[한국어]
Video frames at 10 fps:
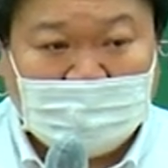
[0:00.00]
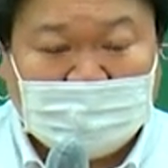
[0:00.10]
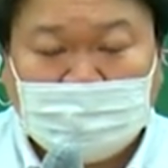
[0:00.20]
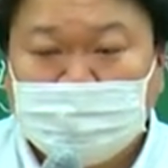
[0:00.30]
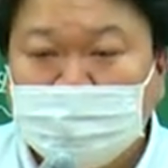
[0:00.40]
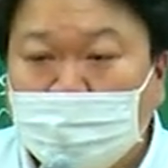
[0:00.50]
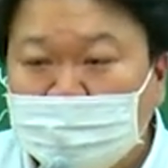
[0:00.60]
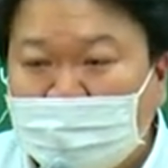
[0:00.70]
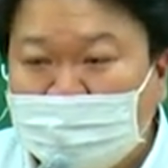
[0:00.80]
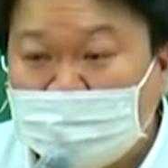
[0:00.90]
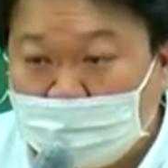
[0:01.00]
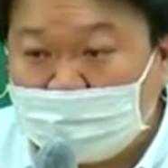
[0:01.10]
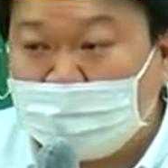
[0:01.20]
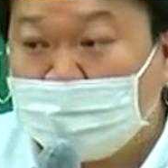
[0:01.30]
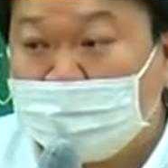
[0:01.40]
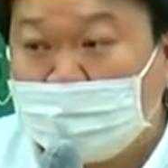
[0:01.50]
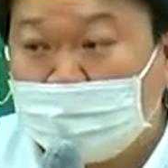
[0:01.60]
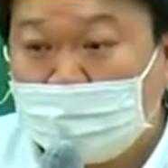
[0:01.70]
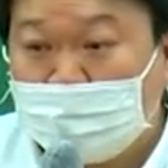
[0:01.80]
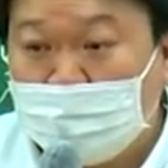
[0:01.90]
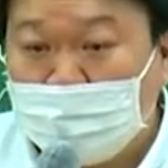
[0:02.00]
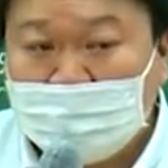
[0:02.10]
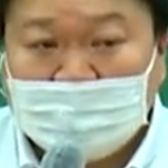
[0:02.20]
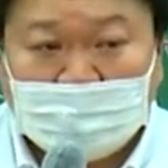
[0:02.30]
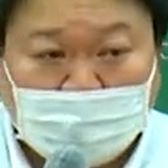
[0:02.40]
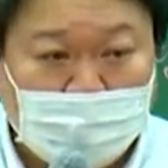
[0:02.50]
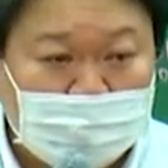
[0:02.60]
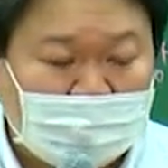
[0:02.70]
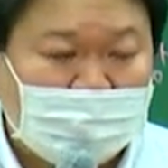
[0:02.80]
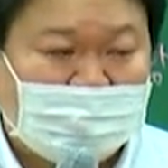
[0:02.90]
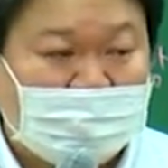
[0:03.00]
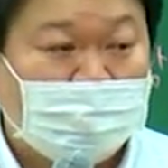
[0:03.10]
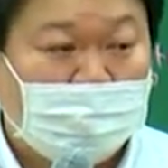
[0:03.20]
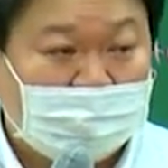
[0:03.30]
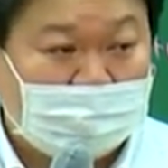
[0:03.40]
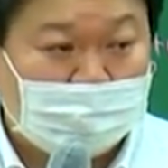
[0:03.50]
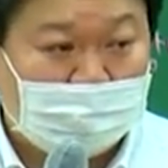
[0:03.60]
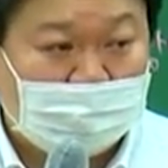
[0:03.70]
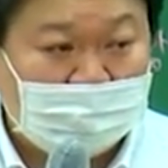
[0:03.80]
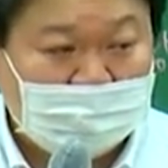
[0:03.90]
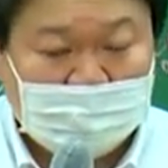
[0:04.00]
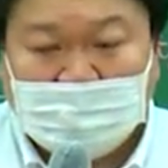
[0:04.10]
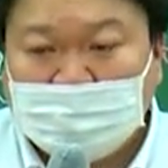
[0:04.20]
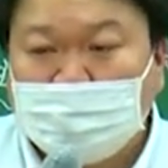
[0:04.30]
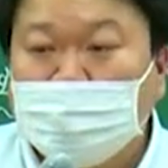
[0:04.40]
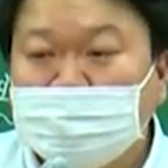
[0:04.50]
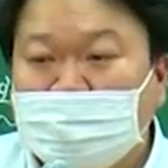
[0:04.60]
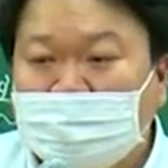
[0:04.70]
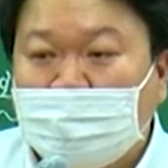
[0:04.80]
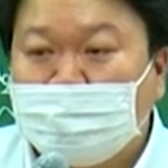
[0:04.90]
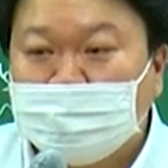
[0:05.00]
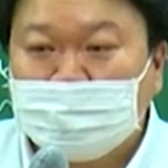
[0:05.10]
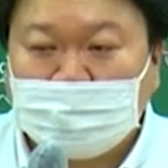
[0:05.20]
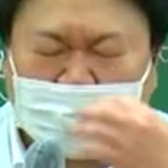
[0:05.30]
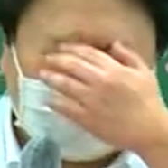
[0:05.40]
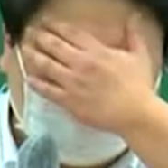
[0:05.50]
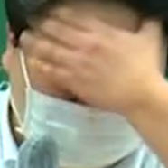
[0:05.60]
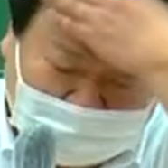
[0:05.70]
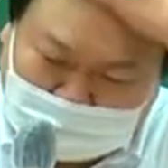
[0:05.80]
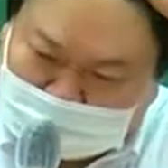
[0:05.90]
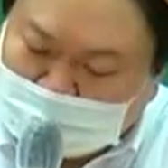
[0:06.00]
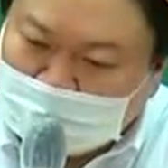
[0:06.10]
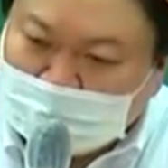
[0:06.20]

그래서 부동산은 저당권이라고 하고 동산은 질권이라고 그래. 그래서 동산의 대표적인 거 뭐 이런 거지.